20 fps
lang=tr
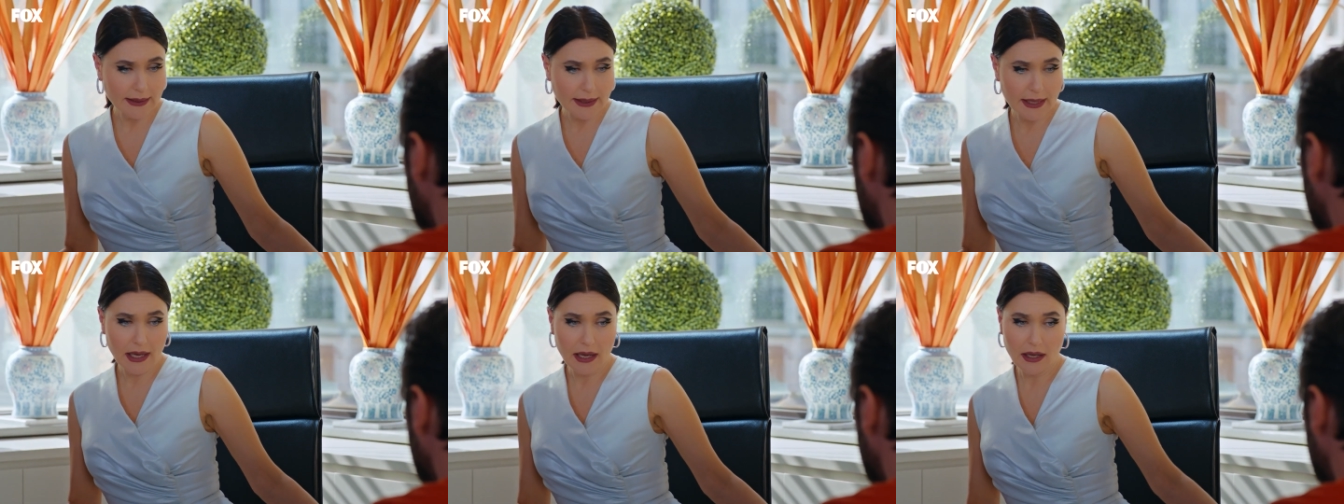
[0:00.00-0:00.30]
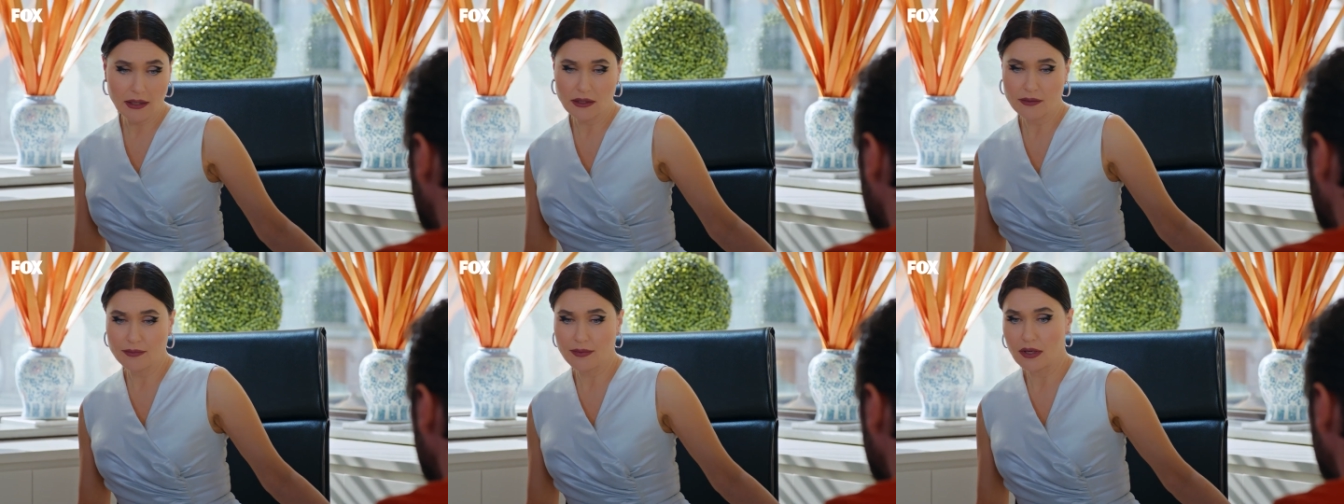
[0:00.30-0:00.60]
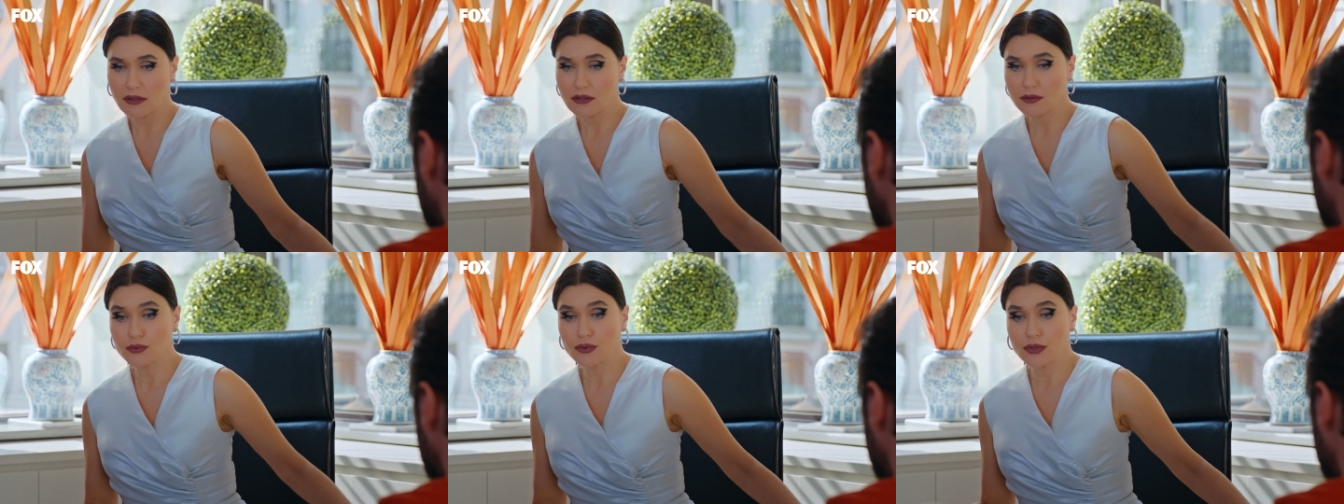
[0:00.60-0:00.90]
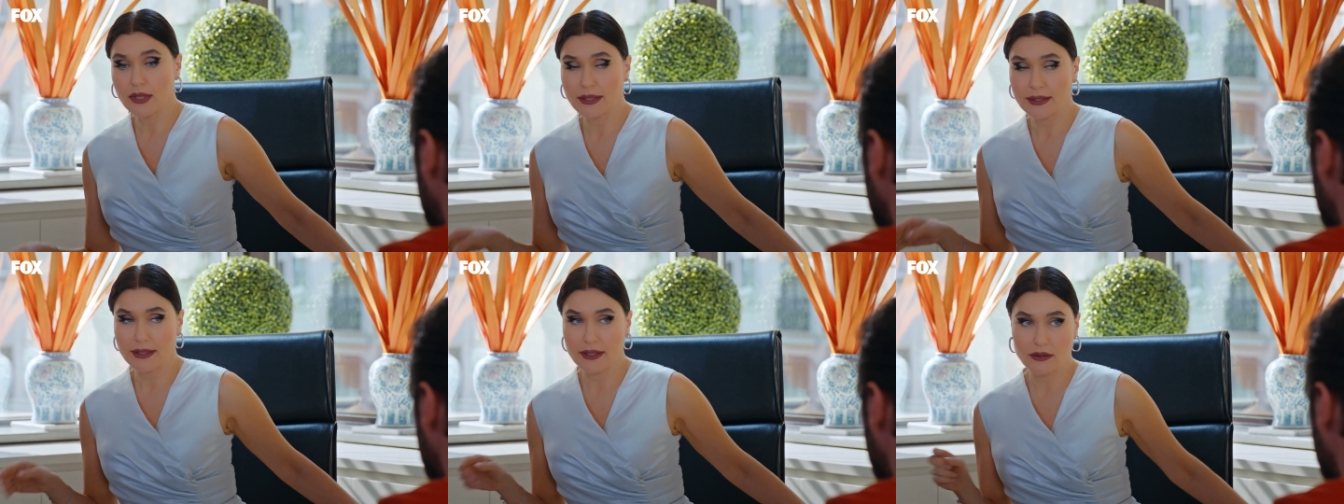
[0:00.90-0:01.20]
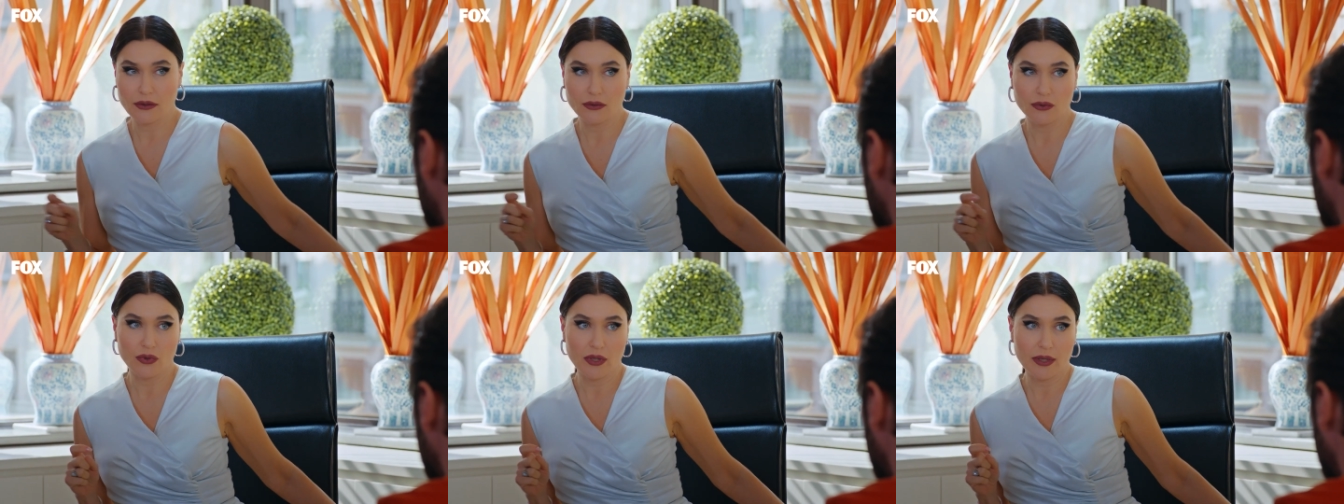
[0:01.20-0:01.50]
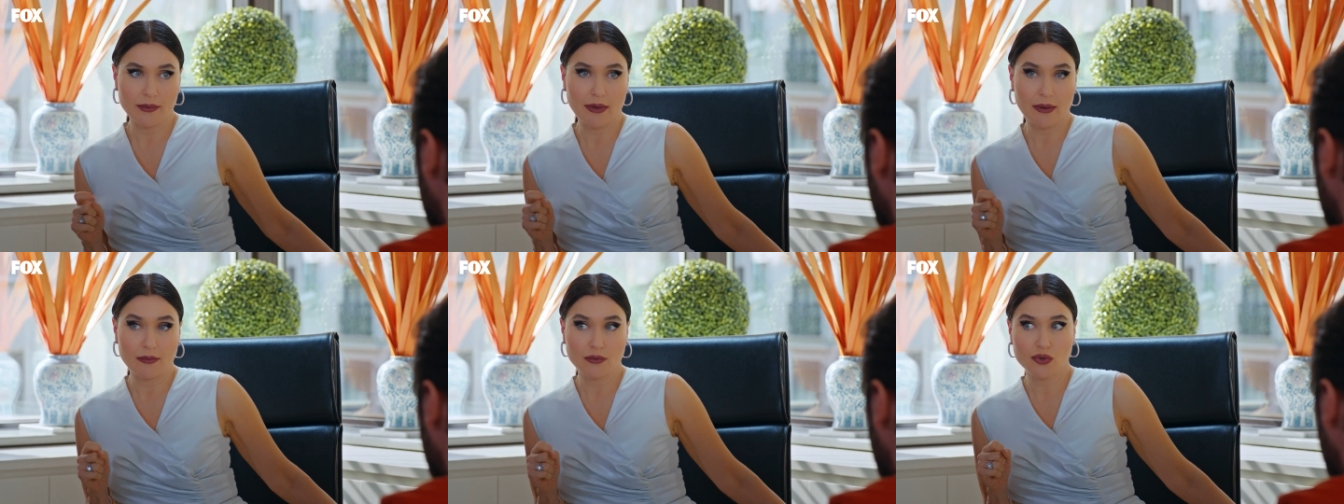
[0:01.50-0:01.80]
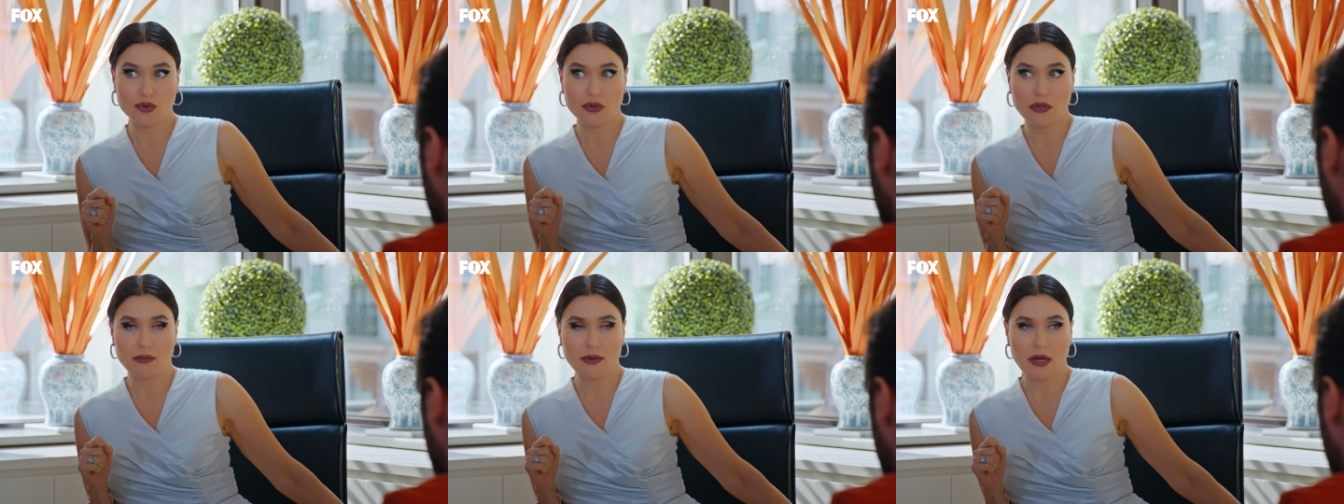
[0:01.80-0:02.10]
geldim artık buradan geri dönemem
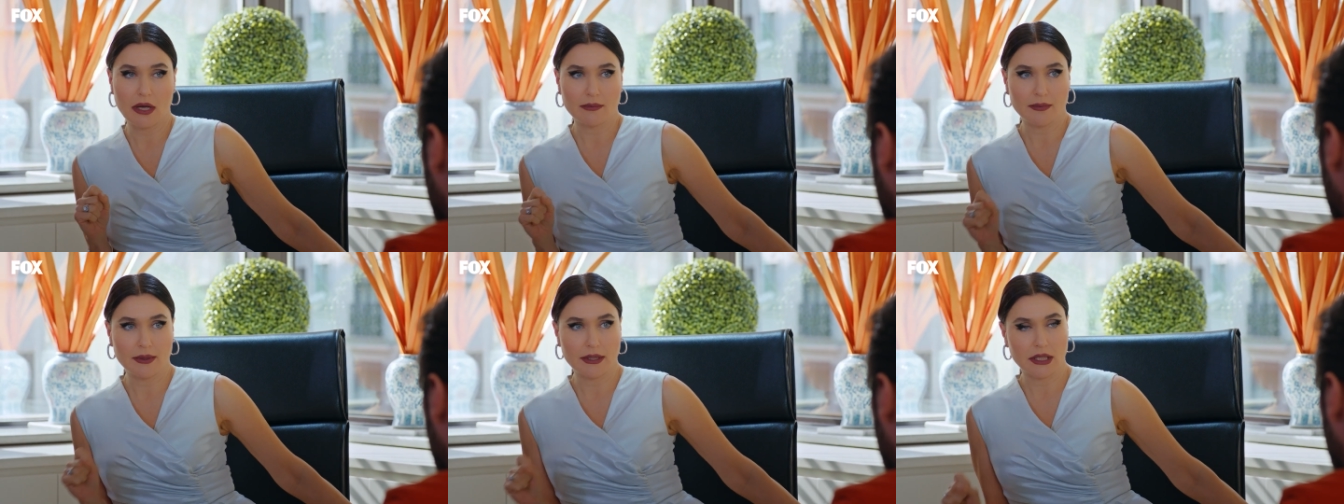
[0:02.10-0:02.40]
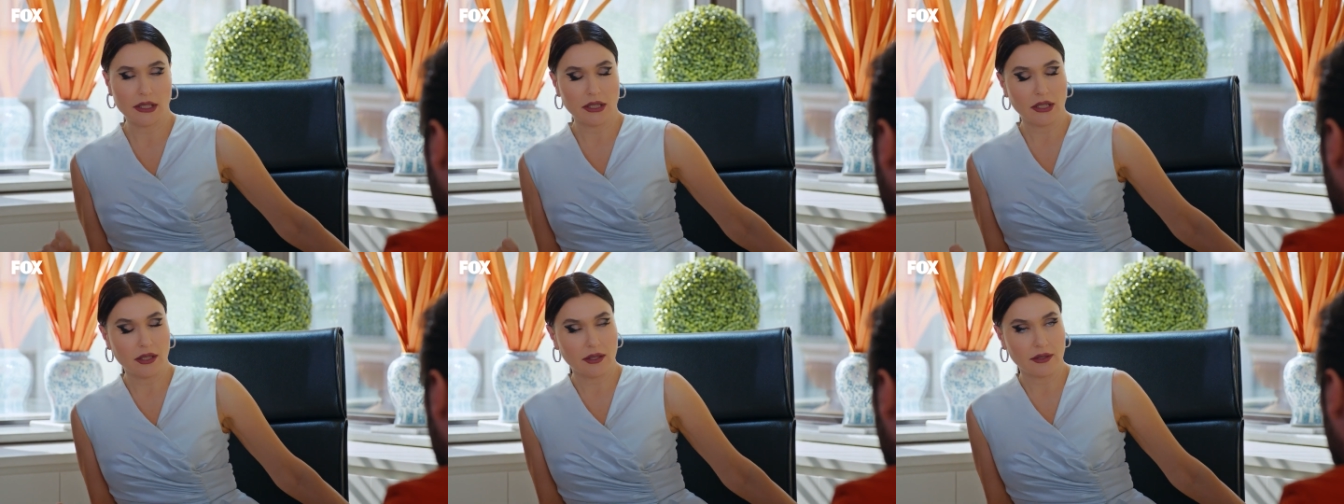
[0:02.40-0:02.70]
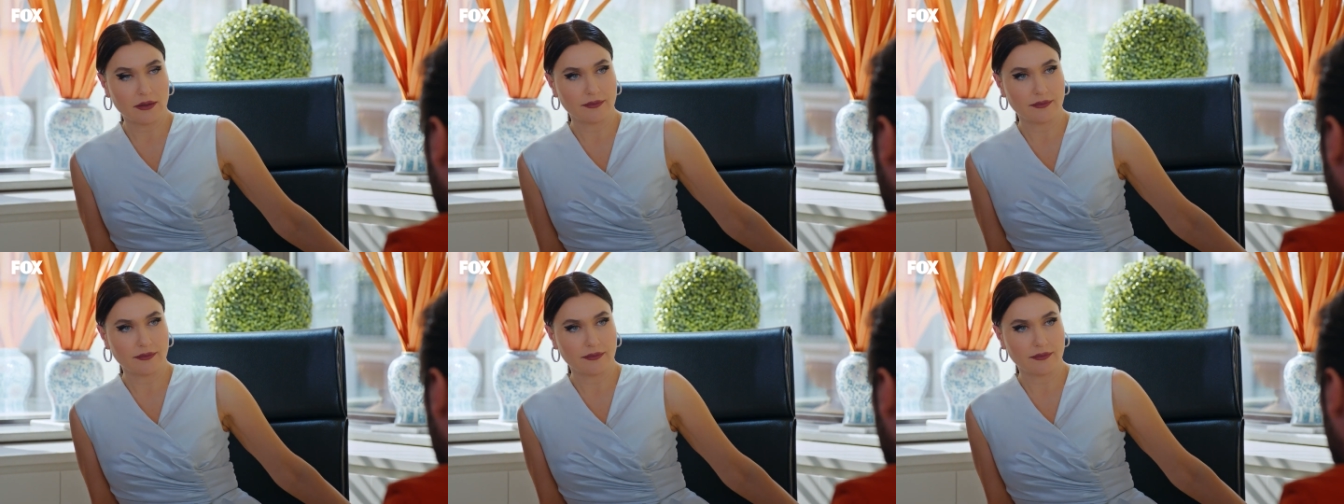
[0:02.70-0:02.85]
kusura bakma dedi.